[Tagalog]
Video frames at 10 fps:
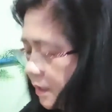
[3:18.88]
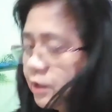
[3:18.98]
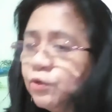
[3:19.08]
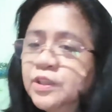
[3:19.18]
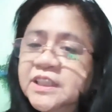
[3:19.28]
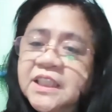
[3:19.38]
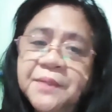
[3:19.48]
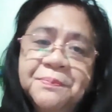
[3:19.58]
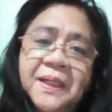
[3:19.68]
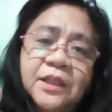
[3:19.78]
Itong
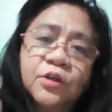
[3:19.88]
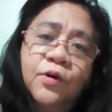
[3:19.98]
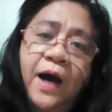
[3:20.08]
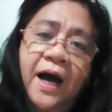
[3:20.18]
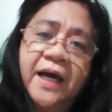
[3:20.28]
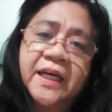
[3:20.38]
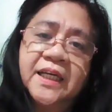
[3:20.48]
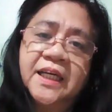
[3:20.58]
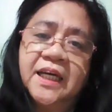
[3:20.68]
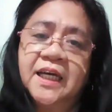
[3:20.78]
strip na to
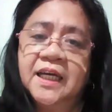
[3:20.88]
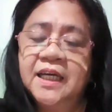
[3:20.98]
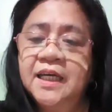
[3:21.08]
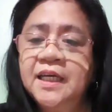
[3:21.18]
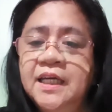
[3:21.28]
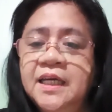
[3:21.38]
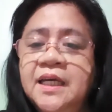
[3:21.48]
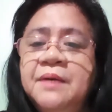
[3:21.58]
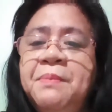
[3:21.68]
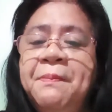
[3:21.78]
ay
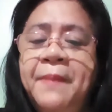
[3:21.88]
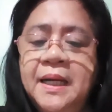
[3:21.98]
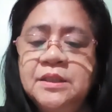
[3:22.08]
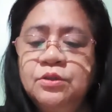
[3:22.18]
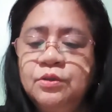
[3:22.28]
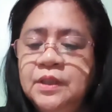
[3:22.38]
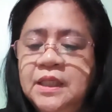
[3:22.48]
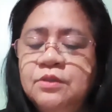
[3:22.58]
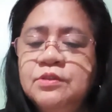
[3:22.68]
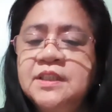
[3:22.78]
ipapasok
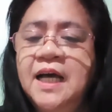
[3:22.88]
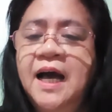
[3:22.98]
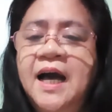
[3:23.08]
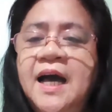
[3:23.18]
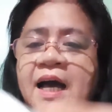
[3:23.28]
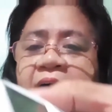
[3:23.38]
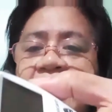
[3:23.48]
dito sa